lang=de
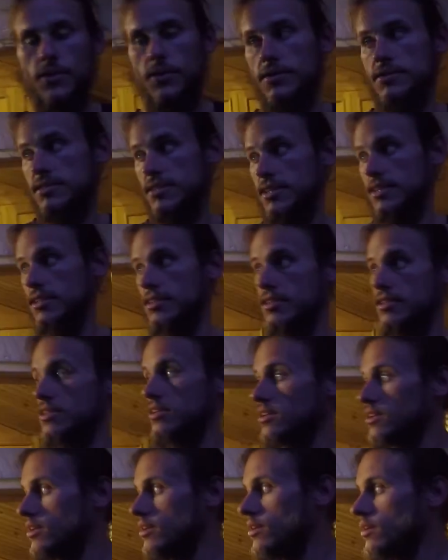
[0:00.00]
Häuschen.
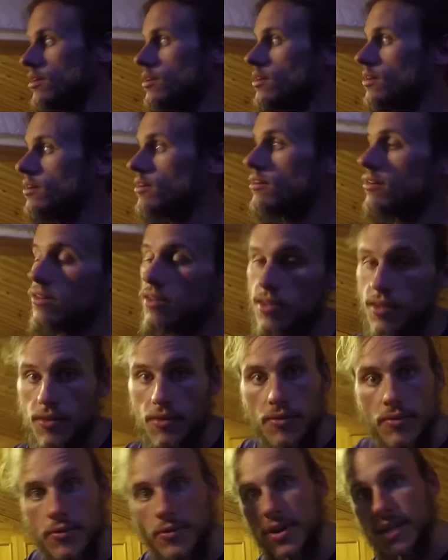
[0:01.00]

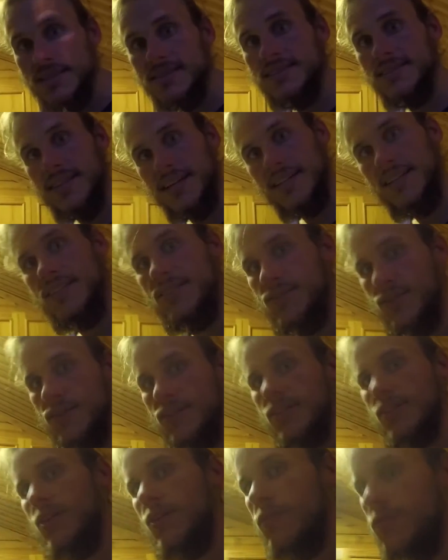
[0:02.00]
Den ganzen Tag die
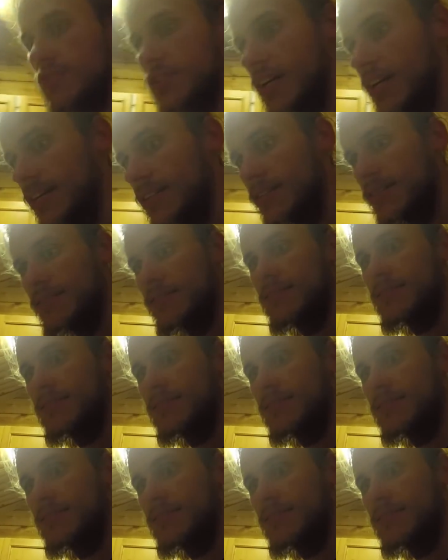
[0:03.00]
Sonne drauf scheint.